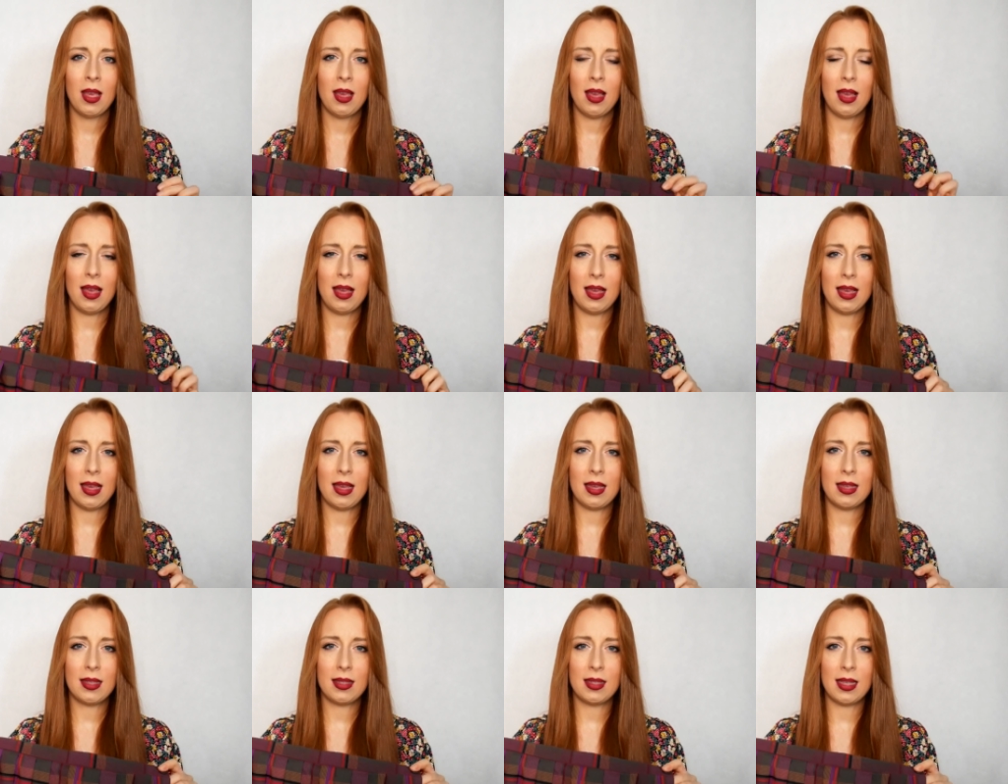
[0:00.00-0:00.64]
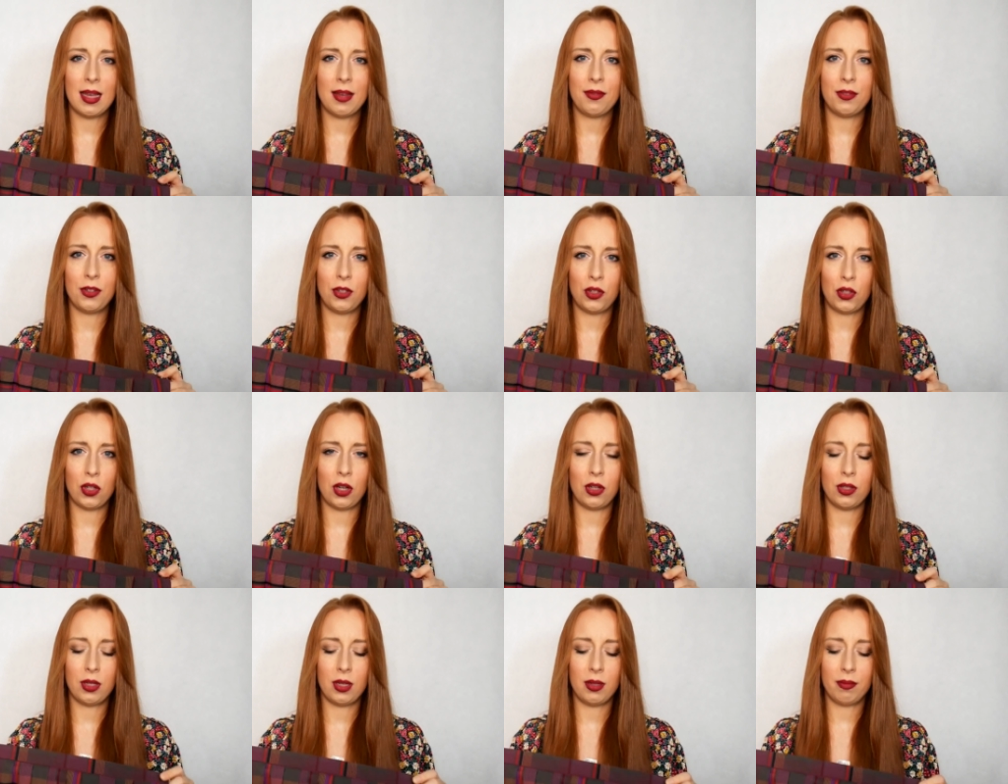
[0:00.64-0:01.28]
e,
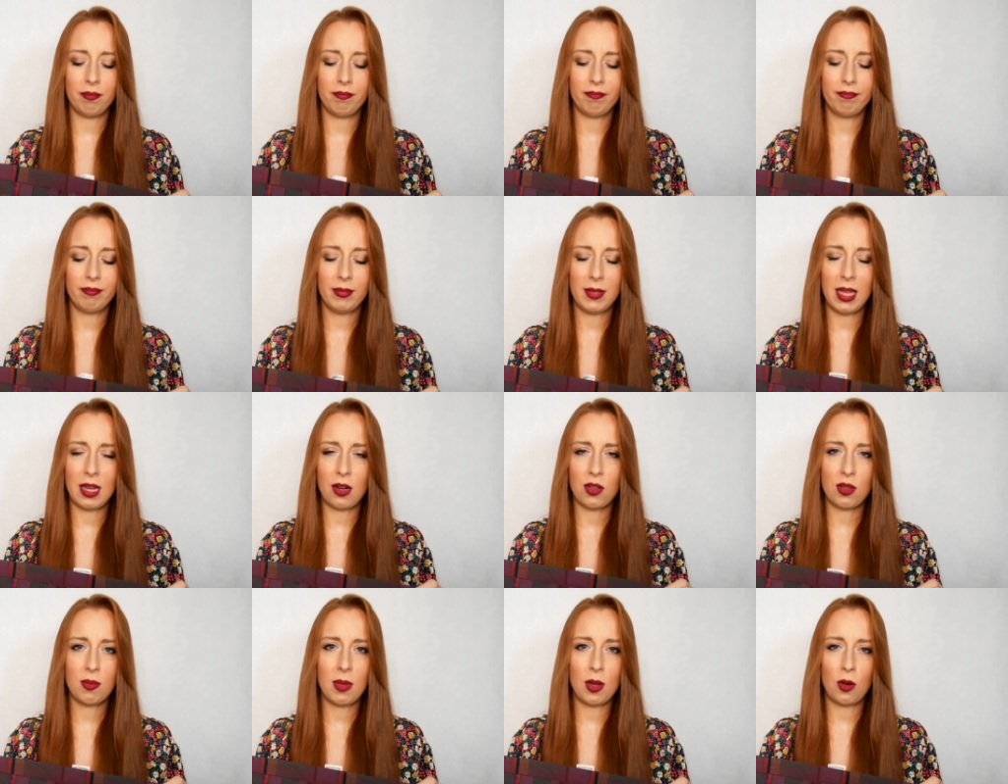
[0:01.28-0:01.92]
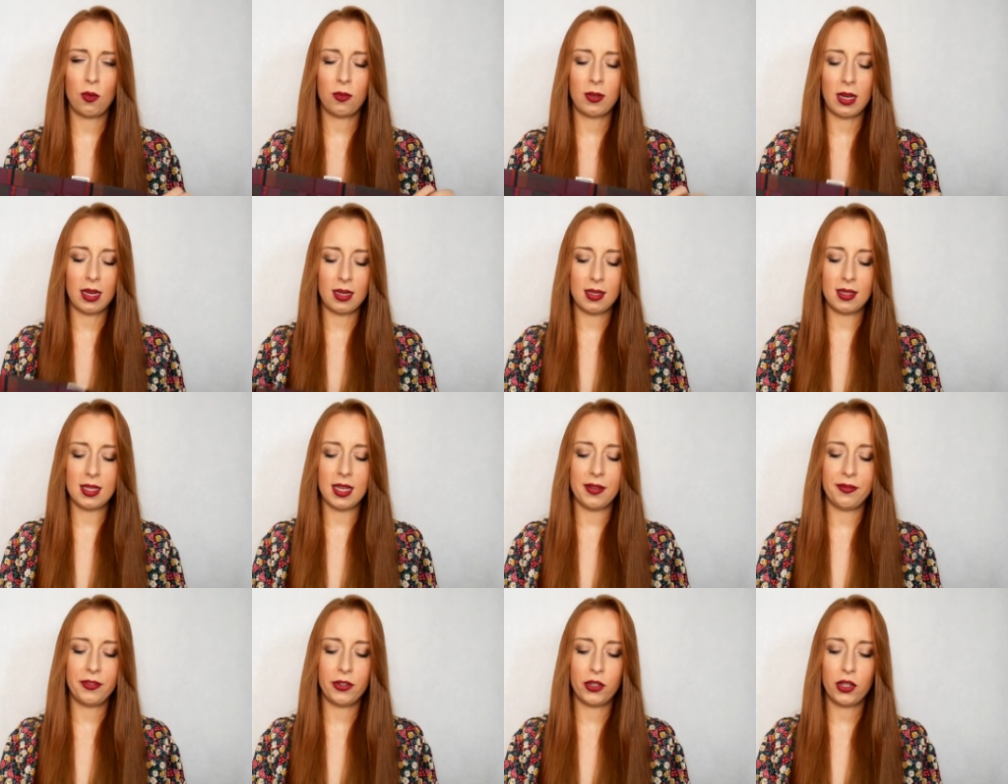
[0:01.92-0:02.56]
zawyżony. Ta rozmiarówka jest
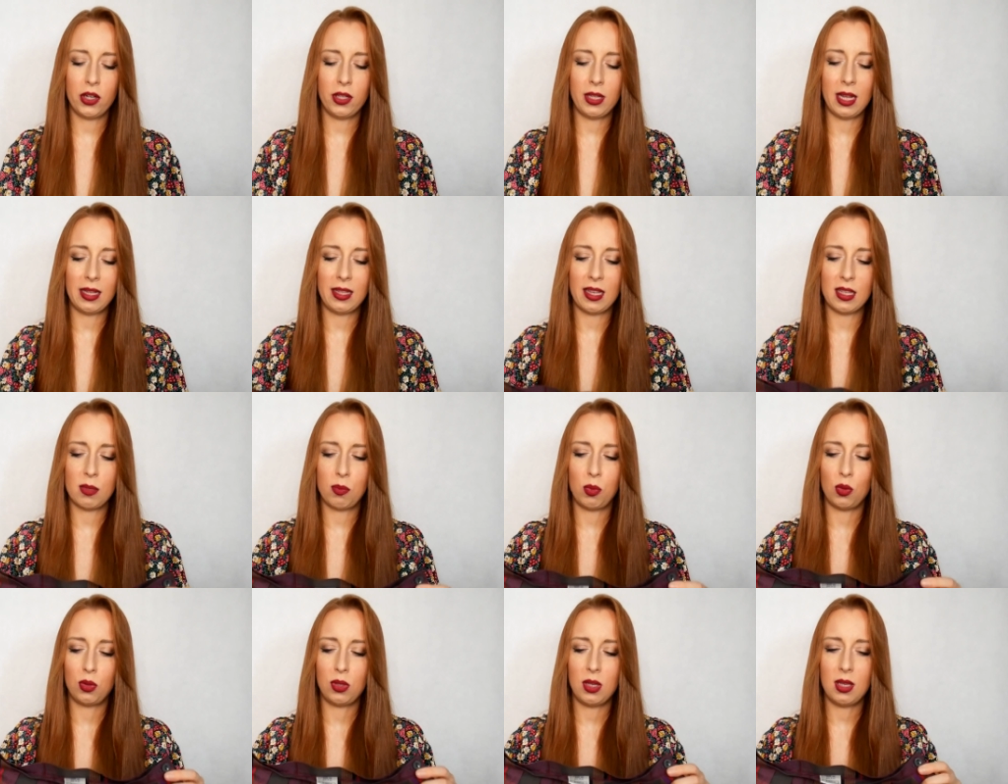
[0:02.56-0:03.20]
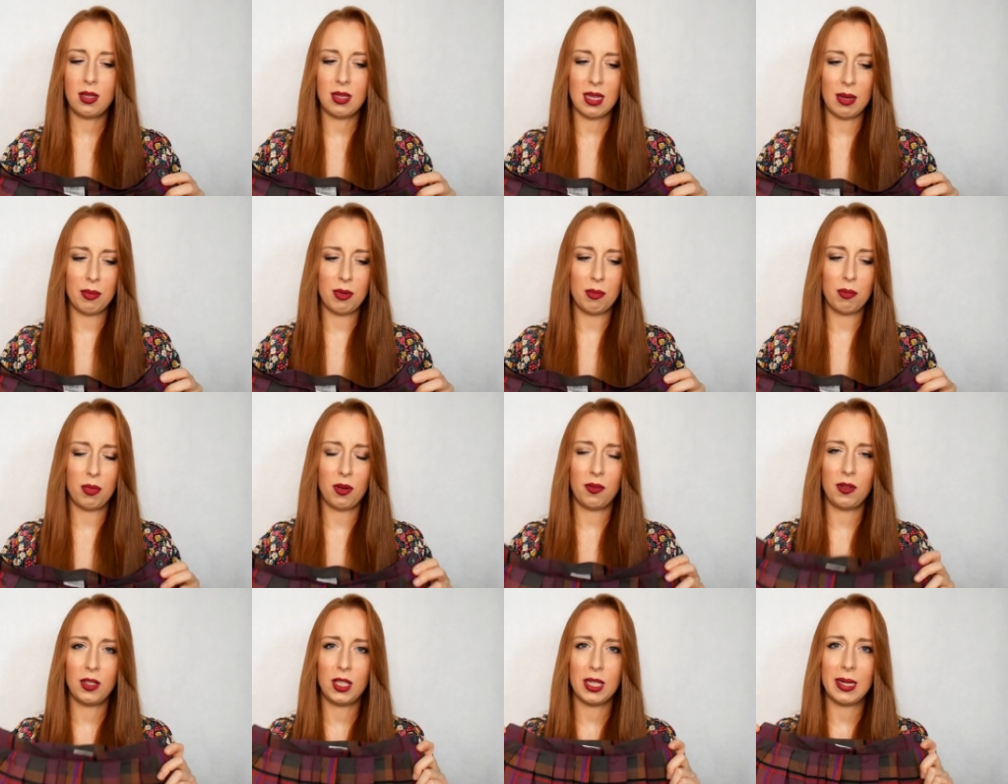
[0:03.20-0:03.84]
zawyżona, ta spódnica bym
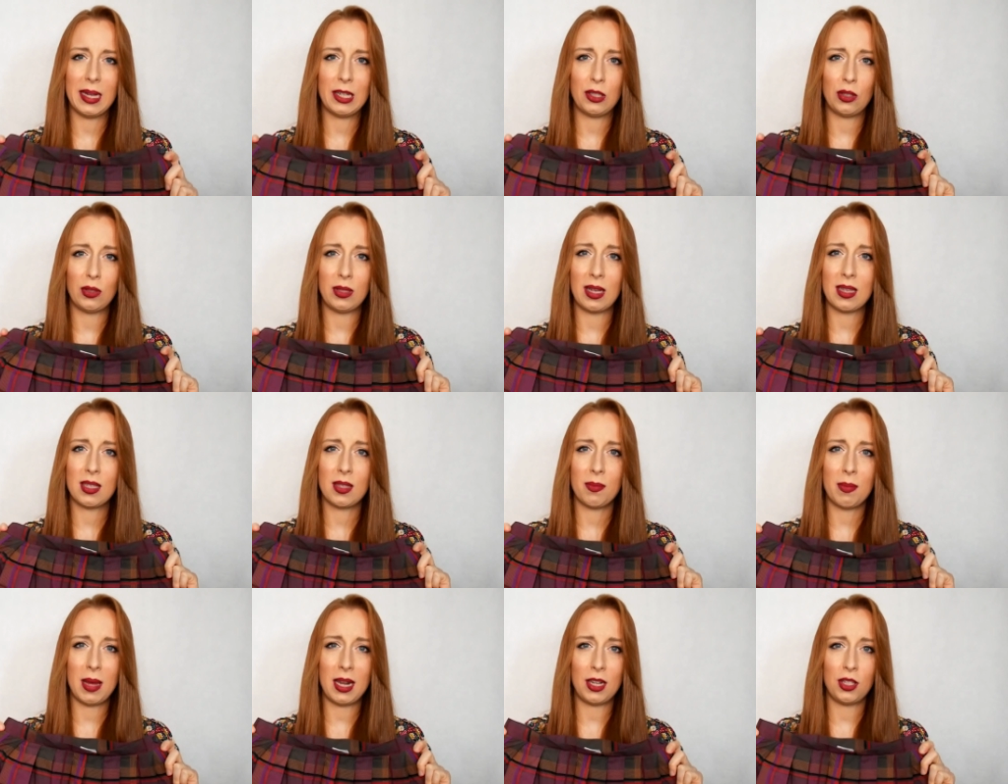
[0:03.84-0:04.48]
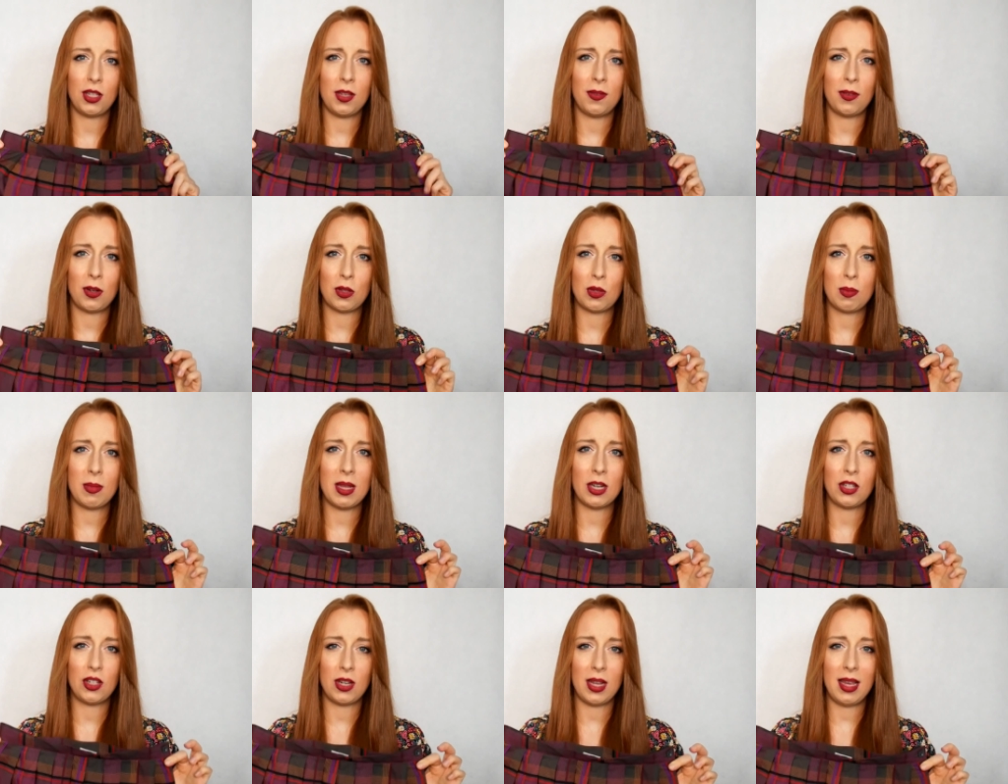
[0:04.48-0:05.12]
powiedziała, że ona jest bardziej w
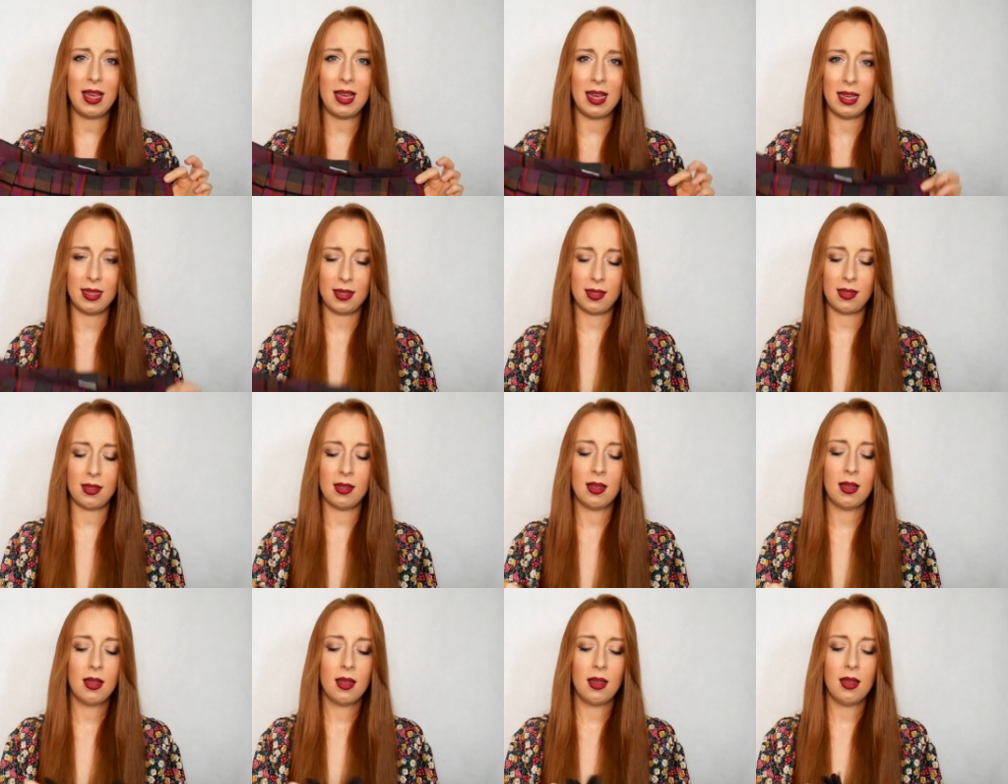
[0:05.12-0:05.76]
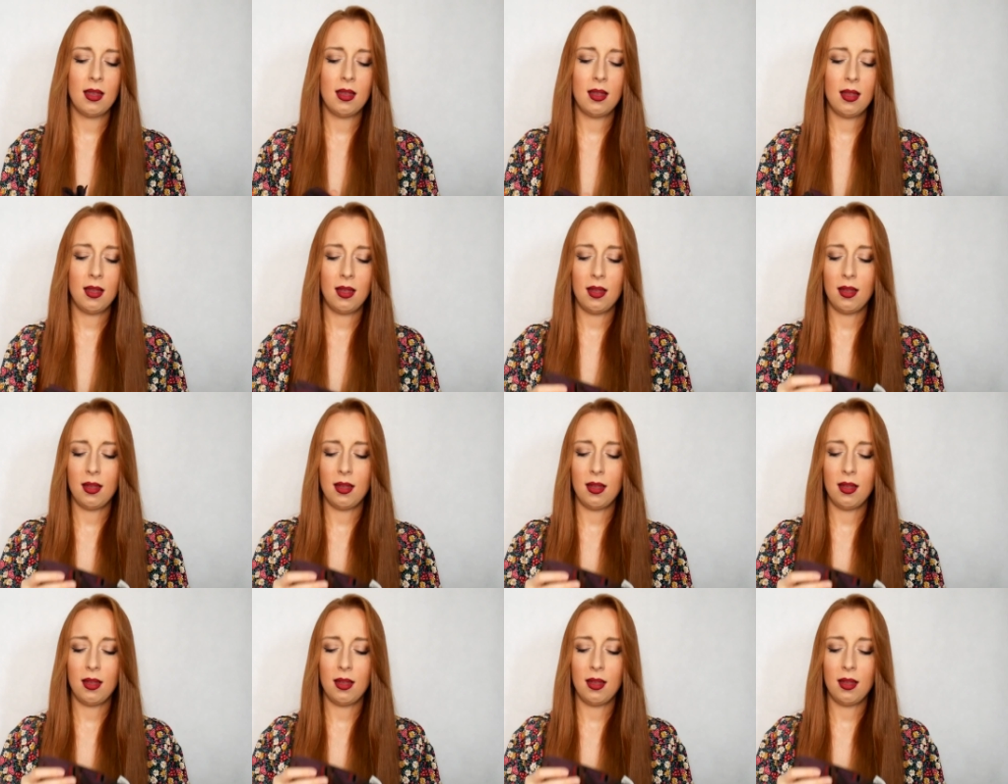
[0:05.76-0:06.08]
rozmiarze S e,